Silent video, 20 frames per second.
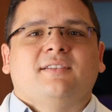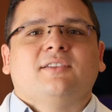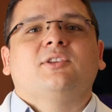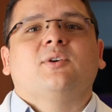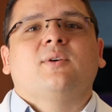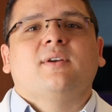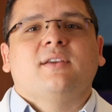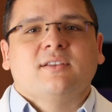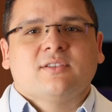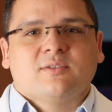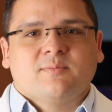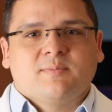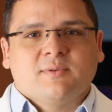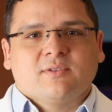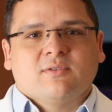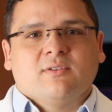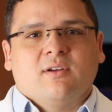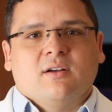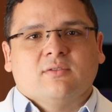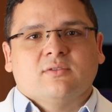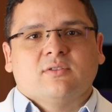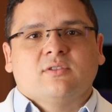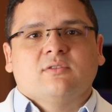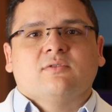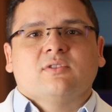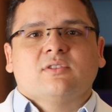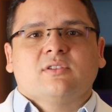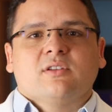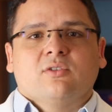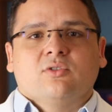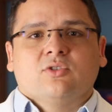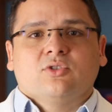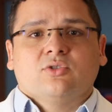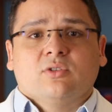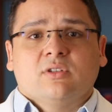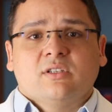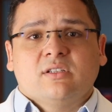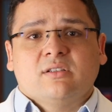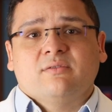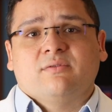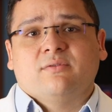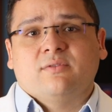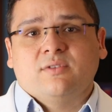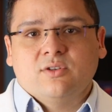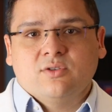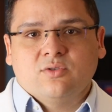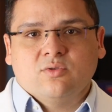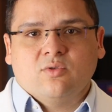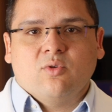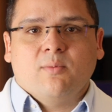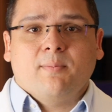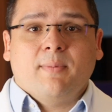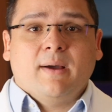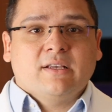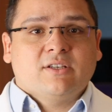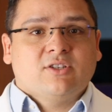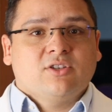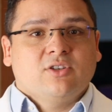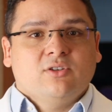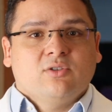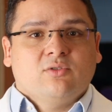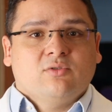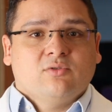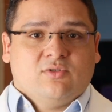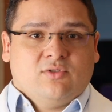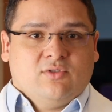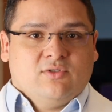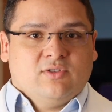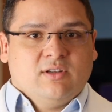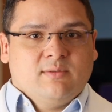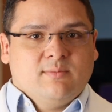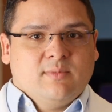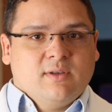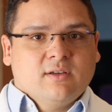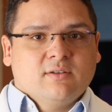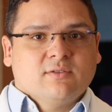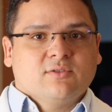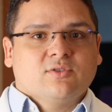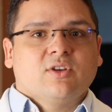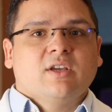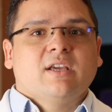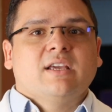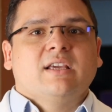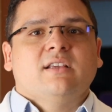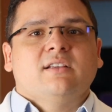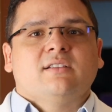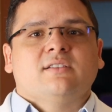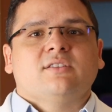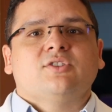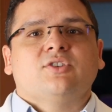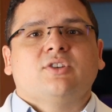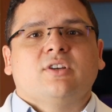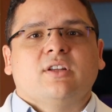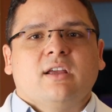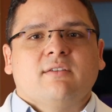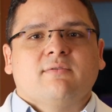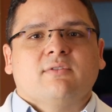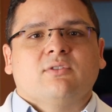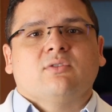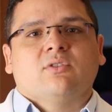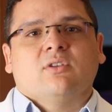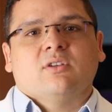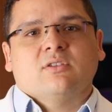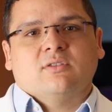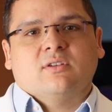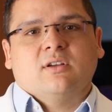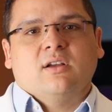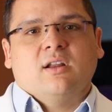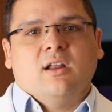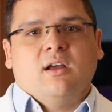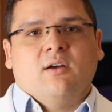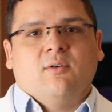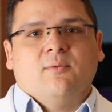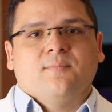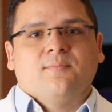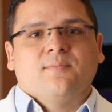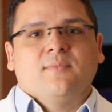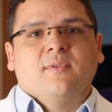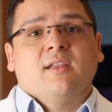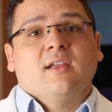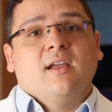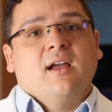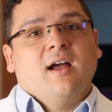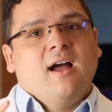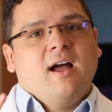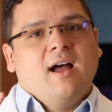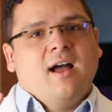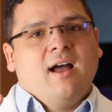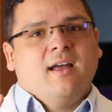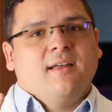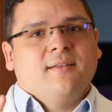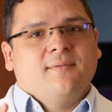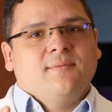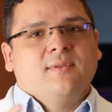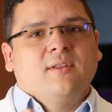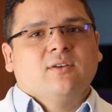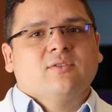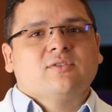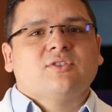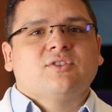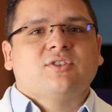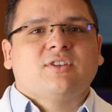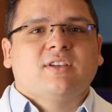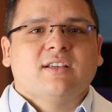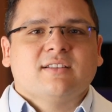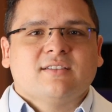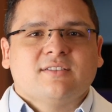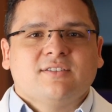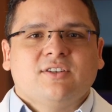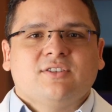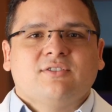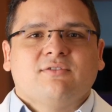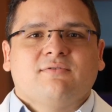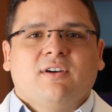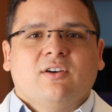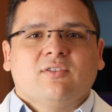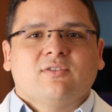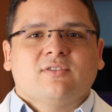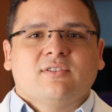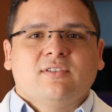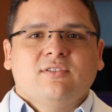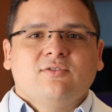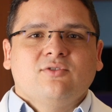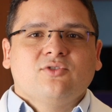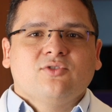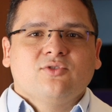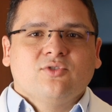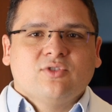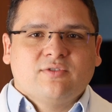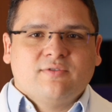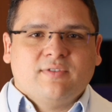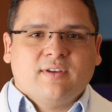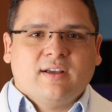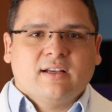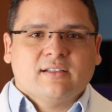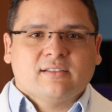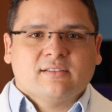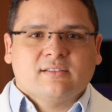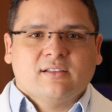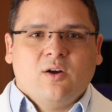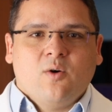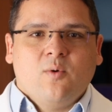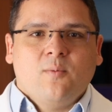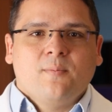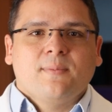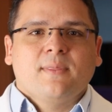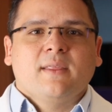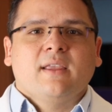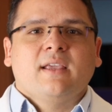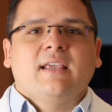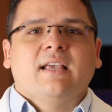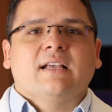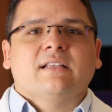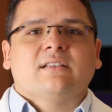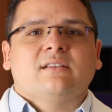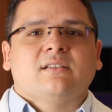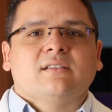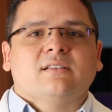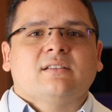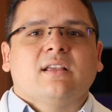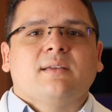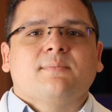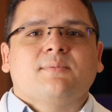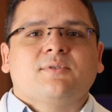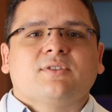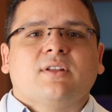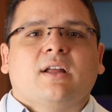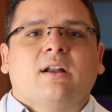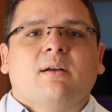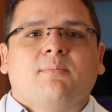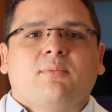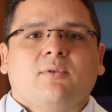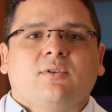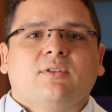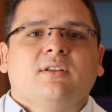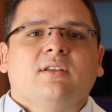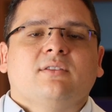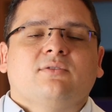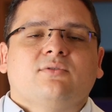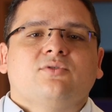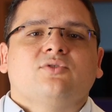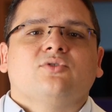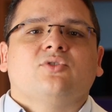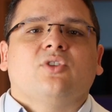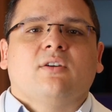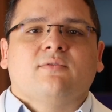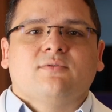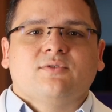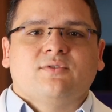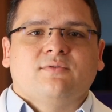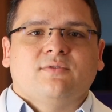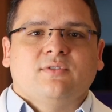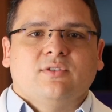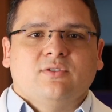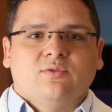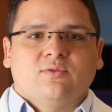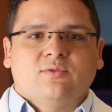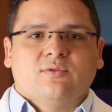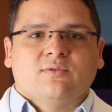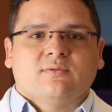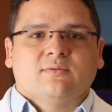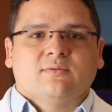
Então é isso, pessoal. Se você gostou desse vídeo, compartilhe com seus amigos e se inscreva no nosso canal. Ah, não se esqueça de ativar o sino de notificação e assim sempre estará por dentro de novos vídeos.